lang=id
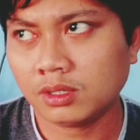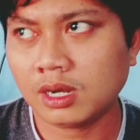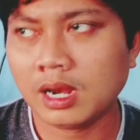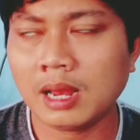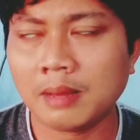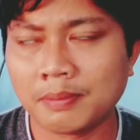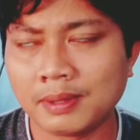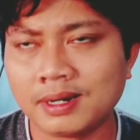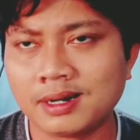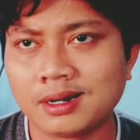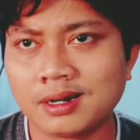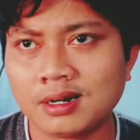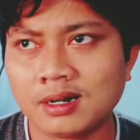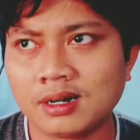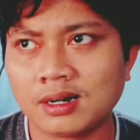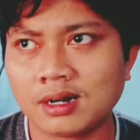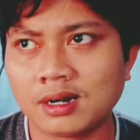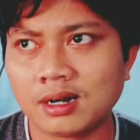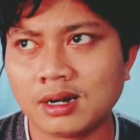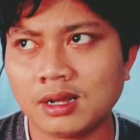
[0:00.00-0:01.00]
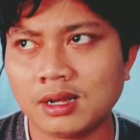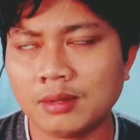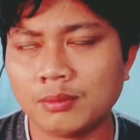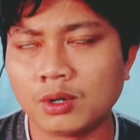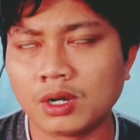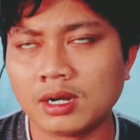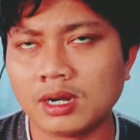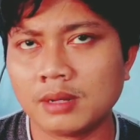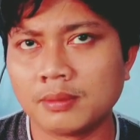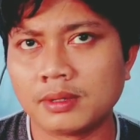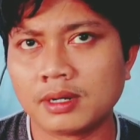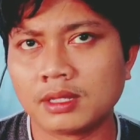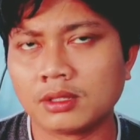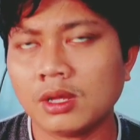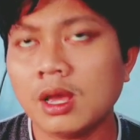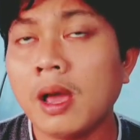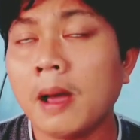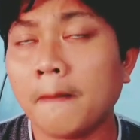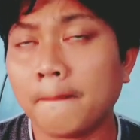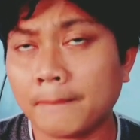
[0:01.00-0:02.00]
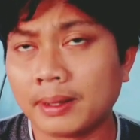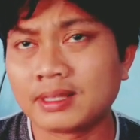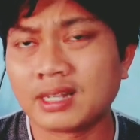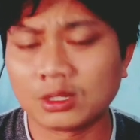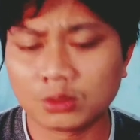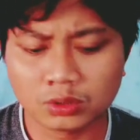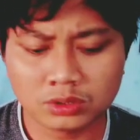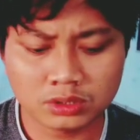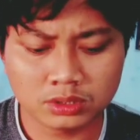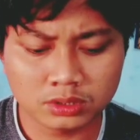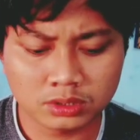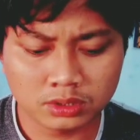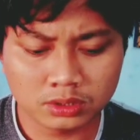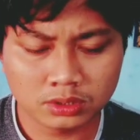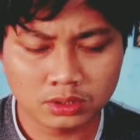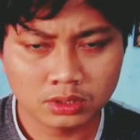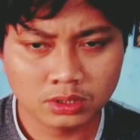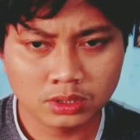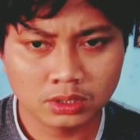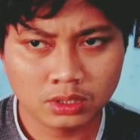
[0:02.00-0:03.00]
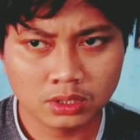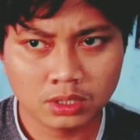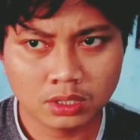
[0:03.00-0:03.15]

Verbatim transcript: 8 uh, eh, bukan 8 80 4800